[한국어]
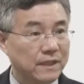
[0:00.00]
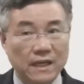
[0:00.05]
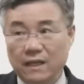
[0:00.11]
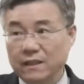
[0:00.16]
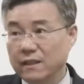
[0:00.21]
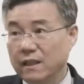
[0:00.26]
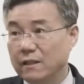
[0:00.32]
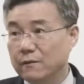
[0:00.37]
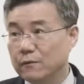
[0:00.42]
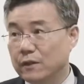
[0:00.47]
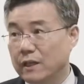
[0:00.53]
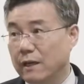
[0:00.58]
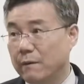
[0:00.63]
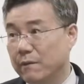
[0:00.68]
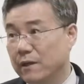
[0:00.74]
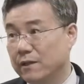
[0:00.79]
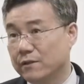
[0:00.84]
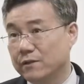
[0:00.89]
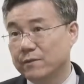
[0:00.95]
하나라도
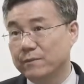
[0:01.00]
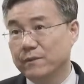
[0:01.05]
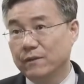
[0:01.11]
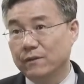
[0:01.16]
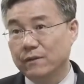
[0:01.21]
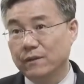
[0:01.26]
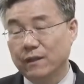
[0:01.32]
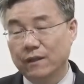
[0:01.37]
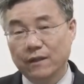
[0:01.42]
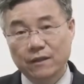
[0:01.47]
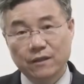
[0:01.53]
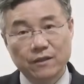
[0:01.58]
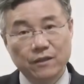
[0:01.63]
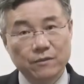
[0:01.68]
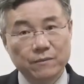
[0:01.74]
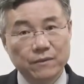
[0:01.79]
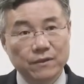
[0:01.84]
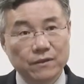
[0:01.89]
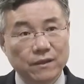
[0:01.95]
남아 있으면
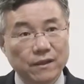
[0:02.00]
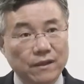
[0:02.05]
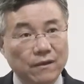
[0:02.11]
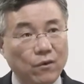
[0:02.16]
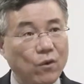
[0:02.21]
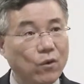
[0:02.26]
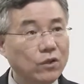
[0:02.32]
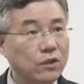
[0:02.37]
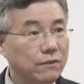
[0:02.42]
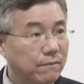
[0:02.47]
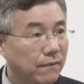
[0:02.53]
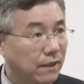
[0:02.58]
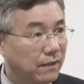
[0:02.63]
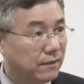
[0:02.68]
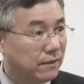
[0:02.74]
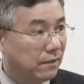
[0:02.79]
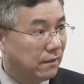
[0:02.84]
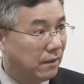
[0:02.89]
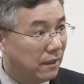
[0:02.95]
그러면 혼인
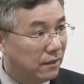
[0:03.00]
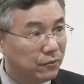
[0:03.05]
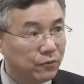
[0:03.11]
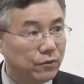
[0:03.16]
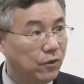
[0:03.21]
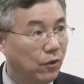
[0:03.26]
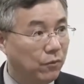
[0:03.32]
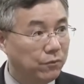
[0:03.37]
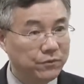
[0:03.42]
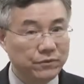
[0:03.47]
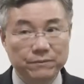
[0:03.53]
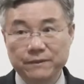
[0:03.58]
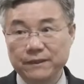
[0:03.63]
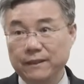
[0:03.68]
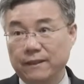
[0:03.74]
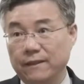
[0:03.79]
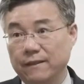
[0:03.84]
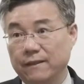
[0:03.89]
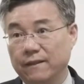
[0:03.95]
만찬을 할 수가
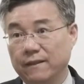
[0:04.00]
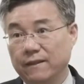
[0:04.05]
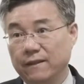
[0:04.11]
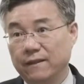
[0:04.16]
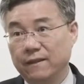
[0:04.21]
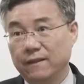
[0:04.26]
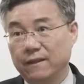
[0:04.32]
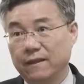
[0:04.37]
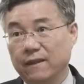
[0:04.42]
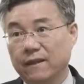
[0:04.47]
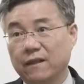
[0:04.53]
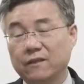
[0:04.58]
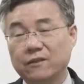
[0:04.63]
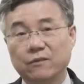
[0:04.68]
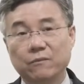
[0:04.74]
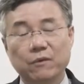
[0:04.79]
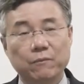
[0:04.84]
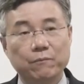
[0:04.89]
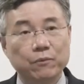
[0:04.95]
없습니다. 예,
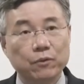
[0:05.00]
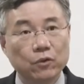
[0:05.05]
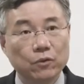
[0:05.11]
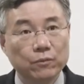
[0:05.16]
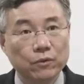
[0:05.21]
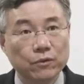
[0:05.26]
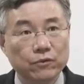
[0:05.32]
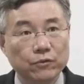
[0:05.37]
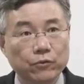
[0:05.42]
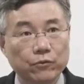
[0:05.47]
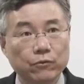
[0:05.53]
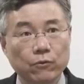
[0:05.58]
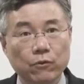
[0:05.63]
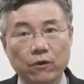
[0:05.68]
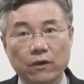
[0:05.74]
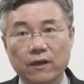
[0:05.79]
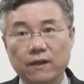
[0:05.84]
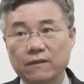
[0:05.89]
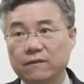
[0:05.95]
그래서 뭐 부분
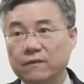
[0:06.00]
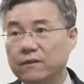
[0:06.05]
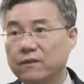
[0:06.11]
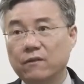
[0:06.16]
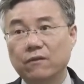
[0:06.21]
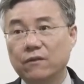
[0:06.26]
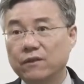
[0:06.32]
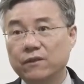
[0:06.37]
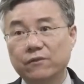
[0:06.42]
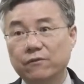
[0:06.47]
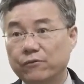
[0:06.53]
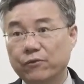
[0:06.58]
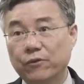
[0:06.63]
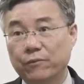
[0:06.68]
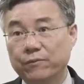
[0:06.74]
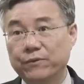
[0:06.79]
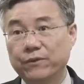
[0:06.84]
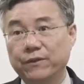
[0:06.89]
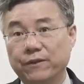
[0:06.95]
휴거라든지 이런 거 있을
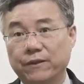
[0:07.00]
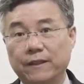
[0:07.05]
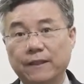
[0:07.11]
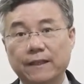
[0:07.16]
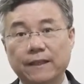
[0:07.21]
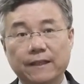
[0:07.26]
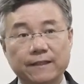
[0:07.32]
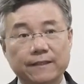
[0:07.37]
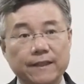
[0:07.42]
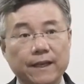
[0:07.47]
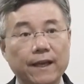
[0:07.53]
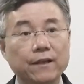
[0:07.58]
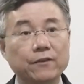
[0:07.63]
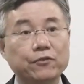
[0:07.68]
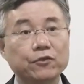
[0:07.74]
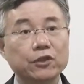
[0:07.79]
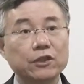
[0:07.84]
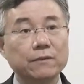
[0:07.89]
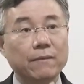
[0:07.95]
수 없어요.
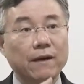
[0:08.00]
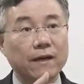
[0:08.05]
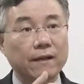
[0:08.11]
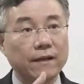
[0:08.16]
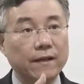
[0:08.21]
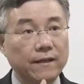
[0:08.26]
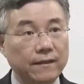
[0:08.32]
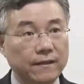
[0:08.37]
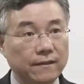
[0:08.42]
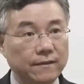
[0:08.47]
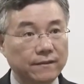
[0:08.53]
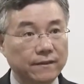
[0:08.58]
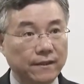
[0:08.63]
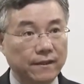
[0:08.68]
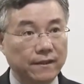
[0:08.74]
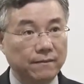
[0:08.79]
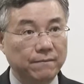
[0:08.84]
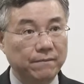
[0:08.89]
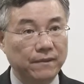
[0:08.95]
예수님 안에 있는
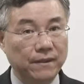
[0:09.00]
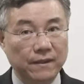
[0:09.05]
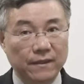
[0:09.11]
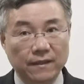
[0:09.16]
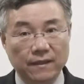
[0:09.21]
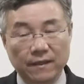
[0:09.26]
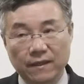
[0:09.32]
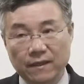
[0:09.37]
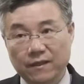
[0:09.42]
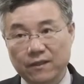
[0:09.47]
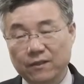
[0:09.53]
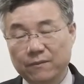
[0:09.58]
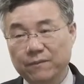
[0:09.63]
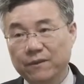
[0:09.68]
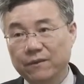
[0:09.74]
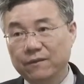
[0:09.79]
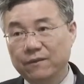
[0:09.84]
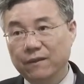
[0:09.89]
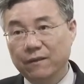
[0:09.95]
사람. 예,
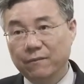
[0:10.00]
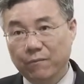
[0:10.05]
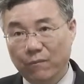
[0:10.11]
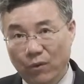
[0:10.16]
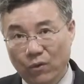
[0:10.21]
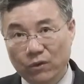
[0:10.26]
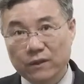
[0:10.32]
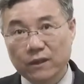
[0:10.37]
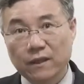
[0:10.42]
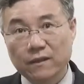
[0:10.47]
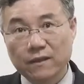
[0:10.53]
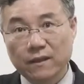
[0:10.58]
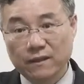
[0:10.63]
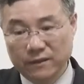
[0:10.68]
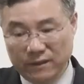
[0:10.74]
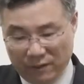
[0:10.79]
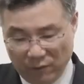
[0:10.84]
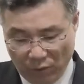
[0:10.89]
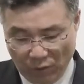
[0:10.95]
그러면 몽땅 다
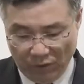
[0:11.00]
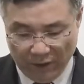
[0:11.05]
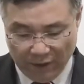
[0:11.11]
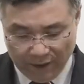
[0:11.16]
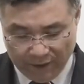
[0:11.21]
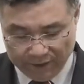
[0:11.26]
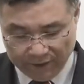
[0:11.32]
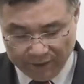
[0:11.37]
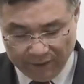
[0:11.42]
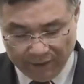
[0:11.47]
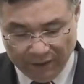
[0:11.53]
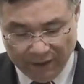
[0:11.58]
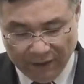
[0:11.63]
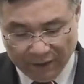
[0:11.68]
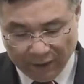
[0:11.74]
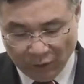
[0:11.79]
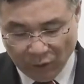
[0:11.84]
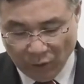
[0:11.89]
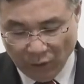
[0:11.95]
이제 올라가서
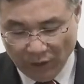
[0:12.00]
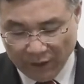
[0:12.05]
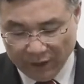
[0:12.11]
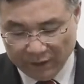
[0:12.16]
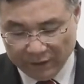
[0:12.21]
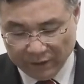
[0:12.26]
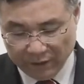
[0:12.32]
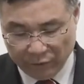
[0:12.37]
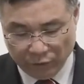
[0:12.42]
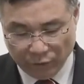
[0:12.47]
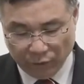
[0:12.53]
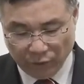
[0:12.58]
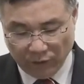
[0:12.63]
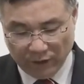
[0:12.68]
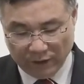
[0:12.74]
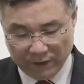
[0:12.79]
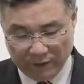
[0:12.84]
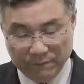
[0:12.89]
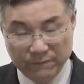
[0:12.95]
교회가 이제
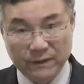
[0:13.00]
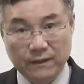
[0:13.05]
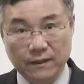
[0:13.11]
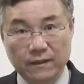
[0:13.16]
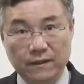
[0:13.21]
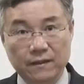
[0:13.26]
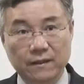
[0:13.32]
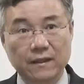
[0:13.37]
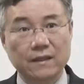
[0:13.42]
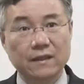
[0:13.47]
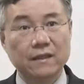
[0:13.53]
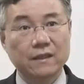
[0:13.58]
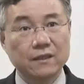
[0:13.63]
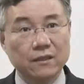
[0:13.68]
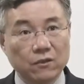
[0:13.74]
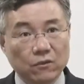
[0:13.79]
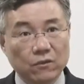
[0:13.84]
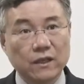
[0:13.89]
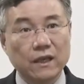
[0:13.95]
휴거가 됩니다.
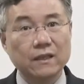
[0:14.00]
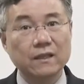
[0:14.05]
그리고